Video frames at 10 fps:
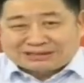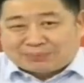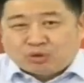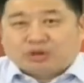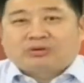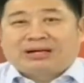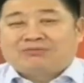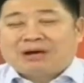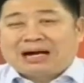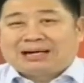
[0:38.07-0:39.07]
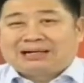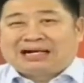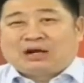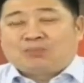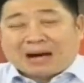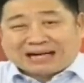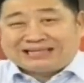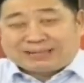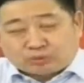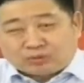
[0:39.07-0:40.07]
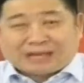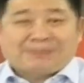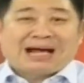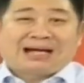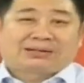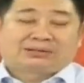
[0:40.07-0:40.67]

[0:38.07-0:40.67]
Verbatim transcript: สำรวจตัวเองว่าเราบาดเจ็บตรงไหนบ้าง